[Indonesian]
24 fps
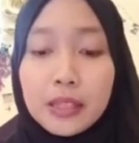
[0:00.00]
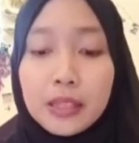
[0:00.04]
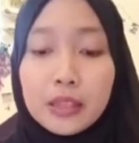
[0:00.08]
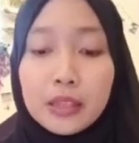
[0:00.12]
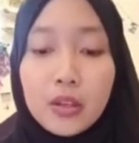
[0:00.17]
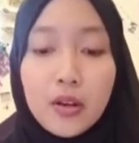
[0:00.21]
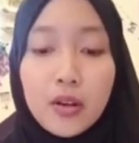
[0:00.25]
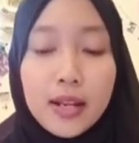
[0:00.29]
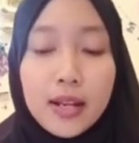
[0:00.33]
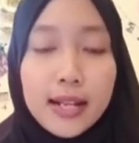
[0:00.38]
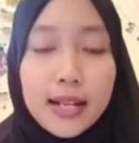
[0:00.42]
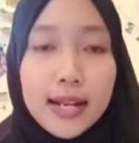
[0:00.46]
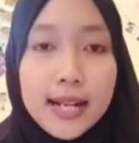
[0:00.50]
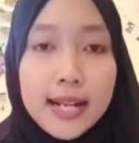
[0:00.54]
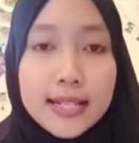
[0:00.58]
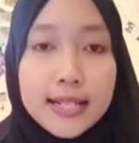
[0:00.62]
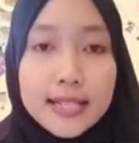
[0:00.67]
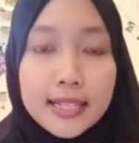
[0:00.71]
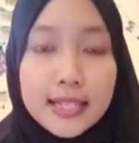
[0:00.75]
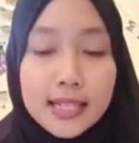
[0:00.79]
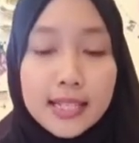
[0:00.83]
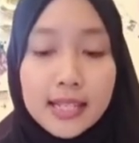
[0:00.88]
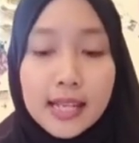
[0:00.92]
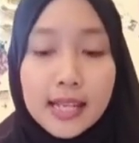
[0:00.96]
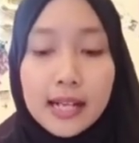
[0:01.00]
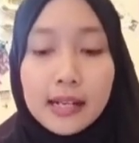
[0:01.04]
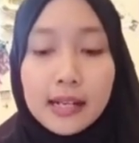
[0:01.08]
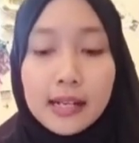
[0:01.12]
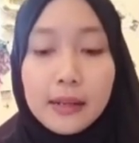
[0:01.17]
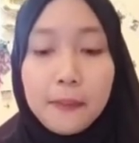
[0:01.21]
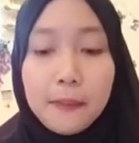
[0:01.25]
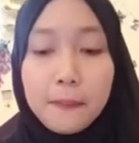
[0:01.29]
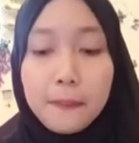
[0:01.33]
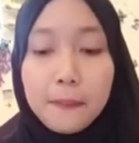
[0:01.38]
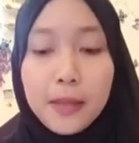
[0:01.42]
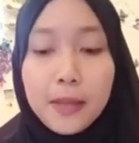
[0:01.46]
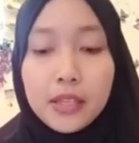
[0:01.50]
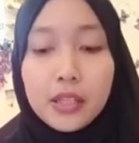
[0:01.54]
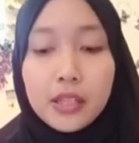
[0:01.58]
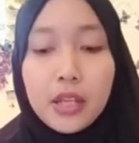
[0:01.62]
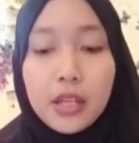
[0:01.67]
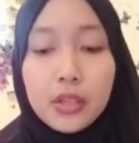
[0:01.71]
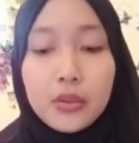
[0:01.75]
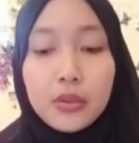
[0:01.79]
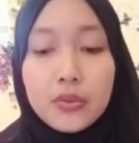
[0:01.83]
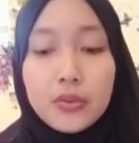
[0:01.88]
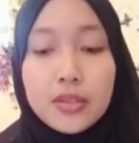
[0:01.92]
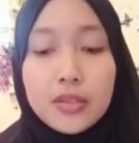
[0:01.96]
Toleransi yang keempat
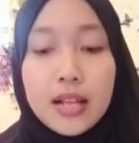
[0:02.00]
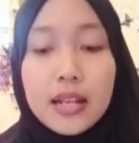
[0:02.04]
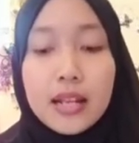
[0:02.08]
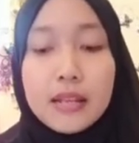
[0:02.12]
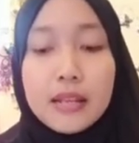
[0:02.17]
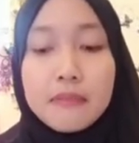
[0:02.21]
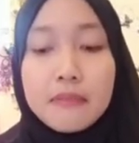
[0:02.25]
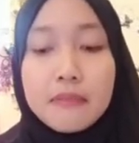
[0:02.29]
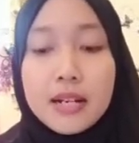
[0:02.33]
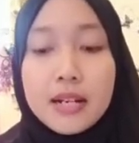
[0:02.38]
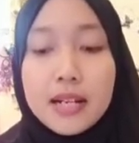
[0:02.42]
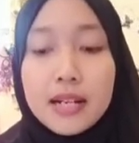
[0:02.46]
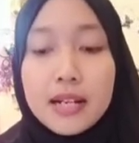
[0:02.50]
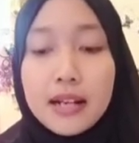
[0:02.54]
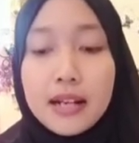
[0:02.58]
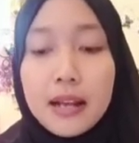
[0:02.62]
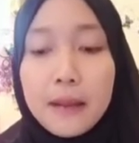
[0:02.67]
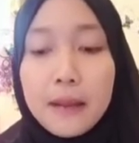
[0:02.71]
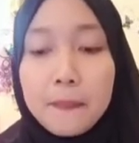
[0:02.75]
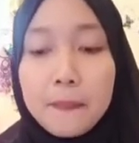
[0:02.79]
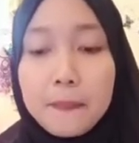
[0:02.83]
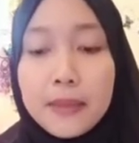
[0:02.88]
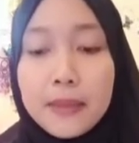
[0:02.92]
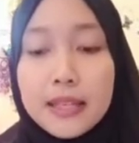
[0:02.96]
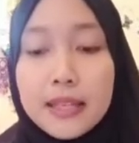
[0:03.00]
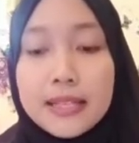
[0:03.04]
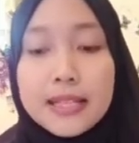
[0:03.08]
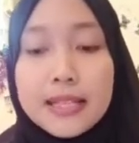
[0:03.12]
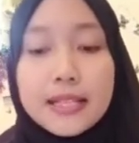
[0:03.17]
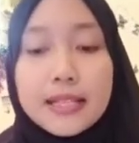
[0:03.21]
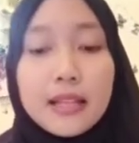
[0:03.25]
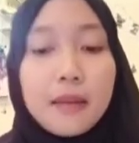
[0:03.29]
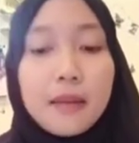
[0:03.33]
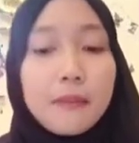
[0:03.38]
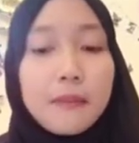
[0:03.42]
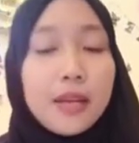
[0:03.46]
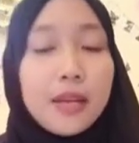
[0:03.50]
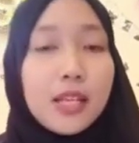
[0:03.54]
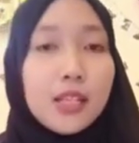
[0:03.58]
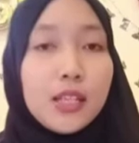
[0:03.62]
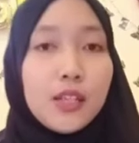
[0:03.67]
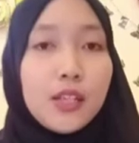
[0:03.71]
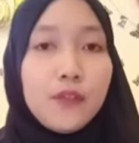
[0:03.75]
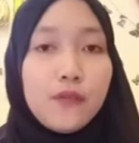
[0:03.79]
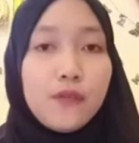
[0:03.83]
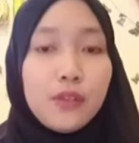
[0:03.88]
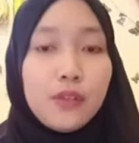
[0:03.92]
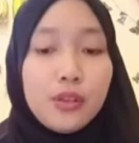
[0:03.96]
yaitu saling melengkapi sesama
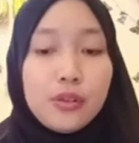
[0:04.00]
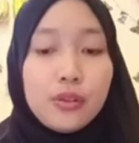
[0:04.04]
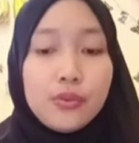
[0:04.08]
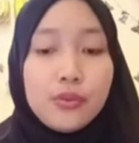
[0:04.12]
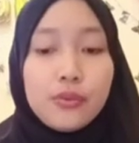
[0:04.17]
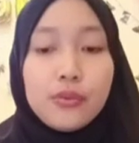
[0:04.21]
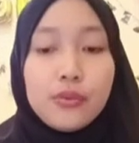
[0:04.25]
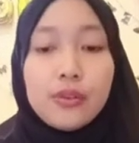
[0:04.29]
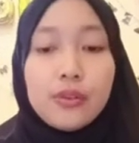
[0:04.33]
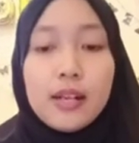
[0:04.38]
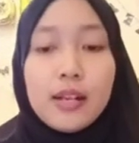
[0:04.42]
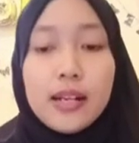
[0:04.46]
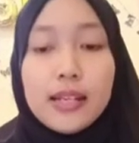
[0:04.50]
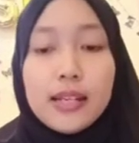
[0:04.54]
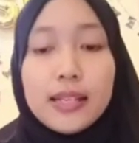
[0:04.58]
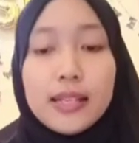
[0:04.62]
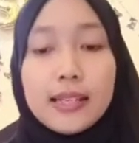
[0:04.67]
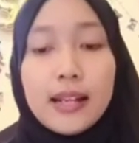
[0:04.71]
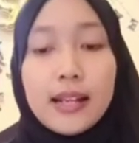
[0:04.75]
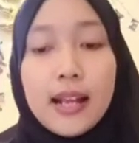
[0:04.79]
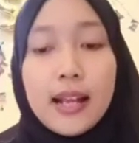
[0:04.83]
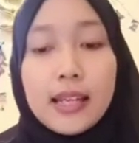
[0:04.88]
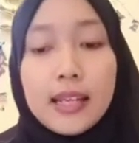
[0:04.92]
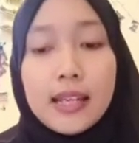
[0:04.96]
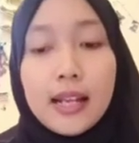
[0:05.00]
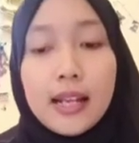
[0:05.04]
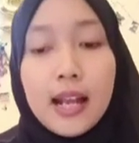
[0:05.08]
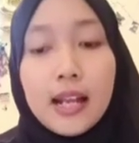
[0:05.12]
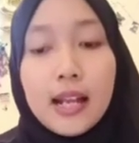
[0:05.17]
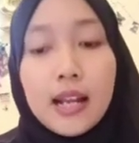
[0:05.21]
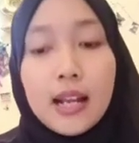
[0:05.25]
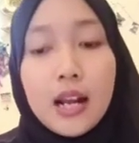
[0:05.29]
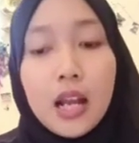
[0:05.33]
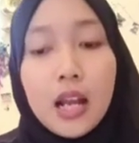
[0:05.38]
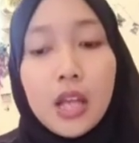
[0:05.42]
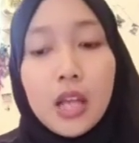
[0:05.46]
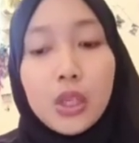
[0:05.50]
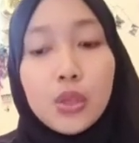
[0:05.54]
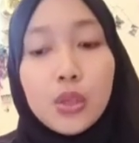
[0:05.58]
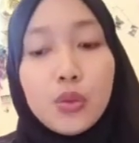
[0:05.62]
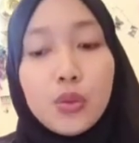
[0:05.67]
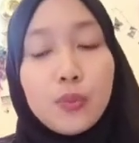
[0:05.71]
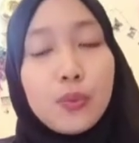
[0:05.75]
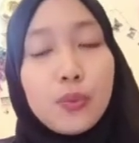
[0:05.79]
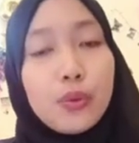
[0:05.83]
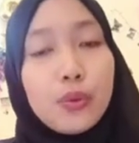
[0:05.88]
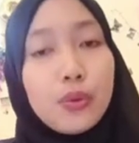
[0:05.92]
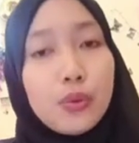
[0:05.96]
individu dan yang terakhir adalah
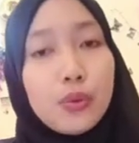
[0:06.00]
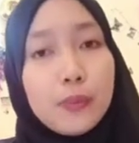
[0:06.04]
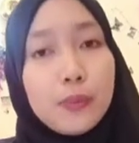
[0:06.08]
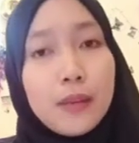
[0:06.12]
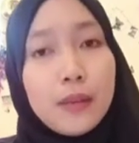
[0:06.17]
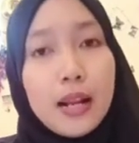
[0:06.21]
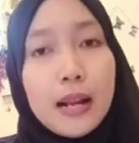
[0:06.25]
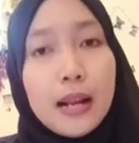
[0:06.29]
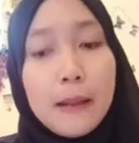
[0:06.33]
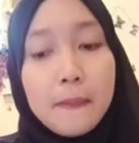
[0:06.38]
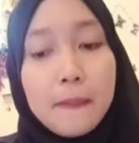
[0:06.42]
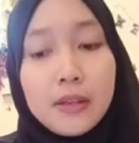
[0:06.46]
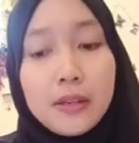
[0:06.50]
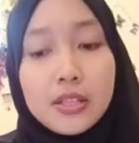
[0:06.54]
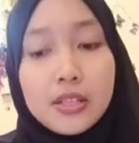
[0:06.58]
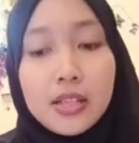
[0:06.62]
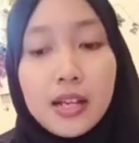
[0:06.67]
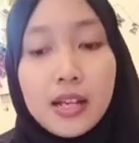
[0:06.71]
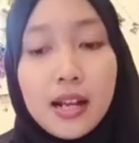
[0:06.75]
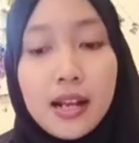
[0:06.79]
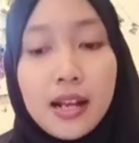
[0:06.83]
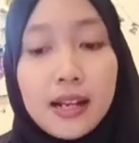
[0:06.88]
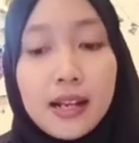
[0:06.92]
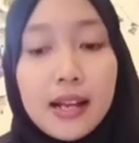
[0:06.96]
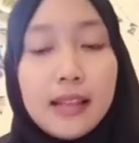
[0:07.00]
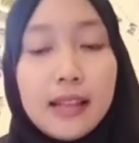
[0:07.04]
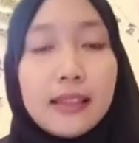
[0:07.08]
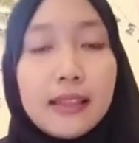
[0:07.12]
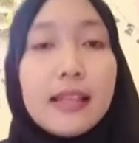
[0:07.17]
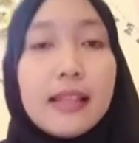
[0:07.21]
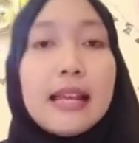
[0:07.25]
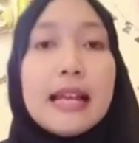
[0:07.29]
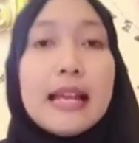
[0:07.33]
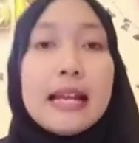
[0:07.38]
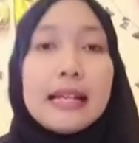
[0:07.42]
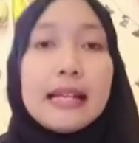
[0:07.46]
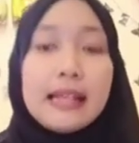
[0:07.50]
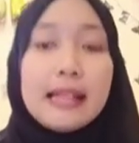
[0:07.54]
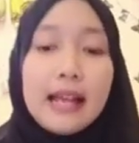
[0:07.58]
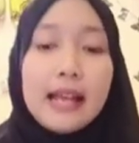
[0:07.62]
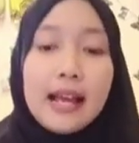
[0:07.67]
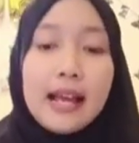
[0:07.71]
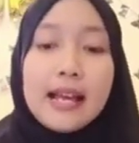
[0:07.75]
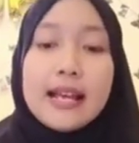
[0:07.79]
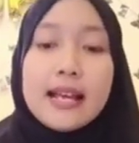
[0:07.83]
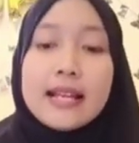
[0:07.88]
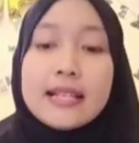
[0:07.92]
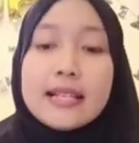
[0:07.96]
hidup hukum dalam masyarakat.
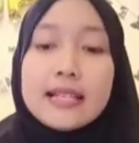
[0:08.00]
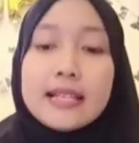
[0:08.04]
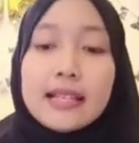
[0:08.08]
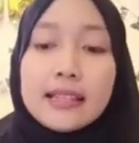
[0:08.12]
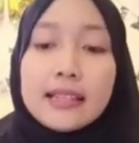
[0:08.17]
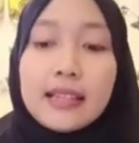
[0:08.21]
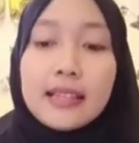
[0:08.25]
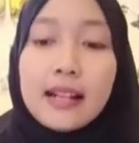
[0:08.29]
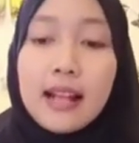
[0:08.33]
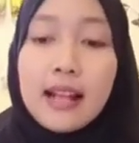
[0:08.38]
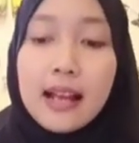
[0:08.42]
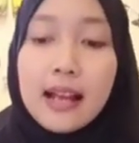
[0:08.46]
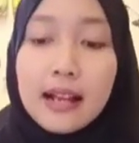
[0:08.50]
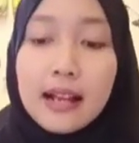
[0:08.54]
Nah, setelah